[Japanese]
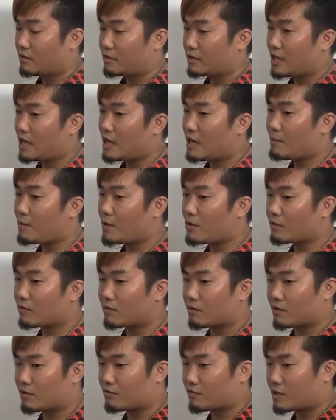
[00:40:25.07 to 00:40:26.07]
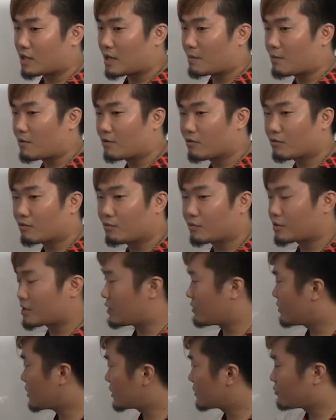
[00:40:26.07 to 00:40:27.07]
やめよって言ってやめようと思ってた
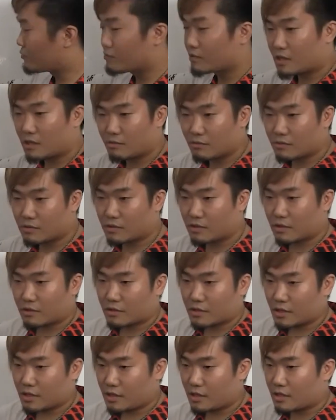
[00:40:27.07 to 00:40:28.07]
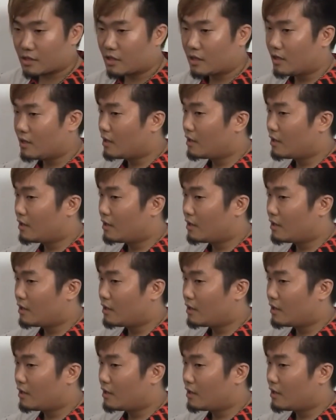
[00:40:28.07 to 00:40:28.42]
のがスポンサーもついてるし